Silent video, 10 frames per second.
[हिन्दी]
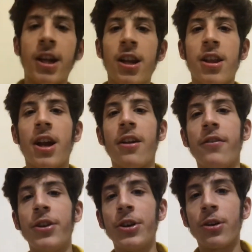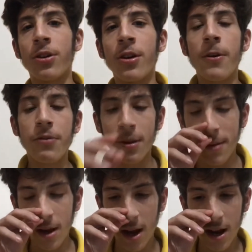देख ले सारे वीडियो
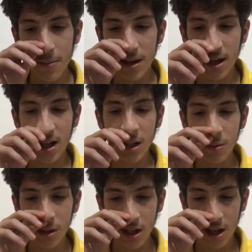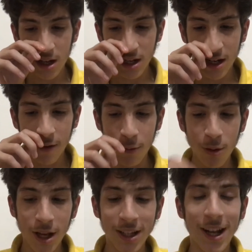मैं खैर अभी लगा दूंगा अल्लाह करे
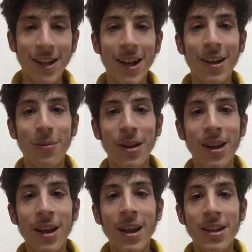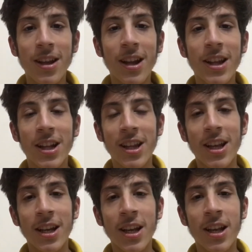व्यू ज़्यादा आ जाए इस पर चले देखते
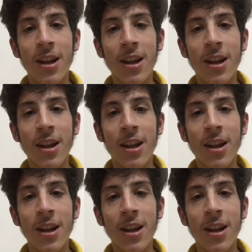हैं आगे